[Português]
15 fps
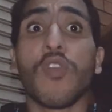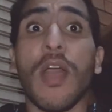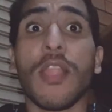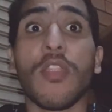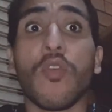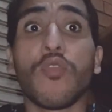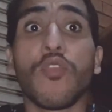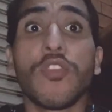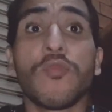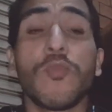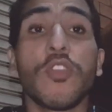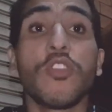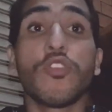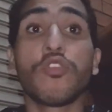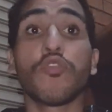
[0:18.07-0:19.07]
o canal
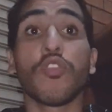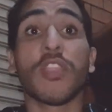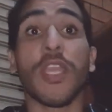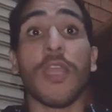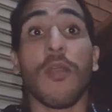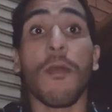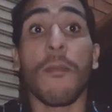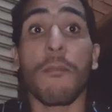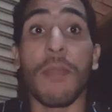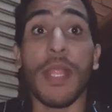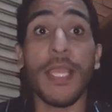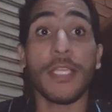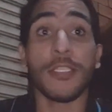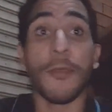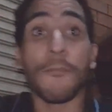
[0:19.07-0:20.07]
2018 aí,
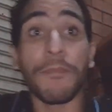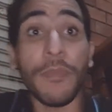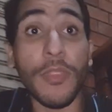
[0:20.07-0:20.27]
beleza?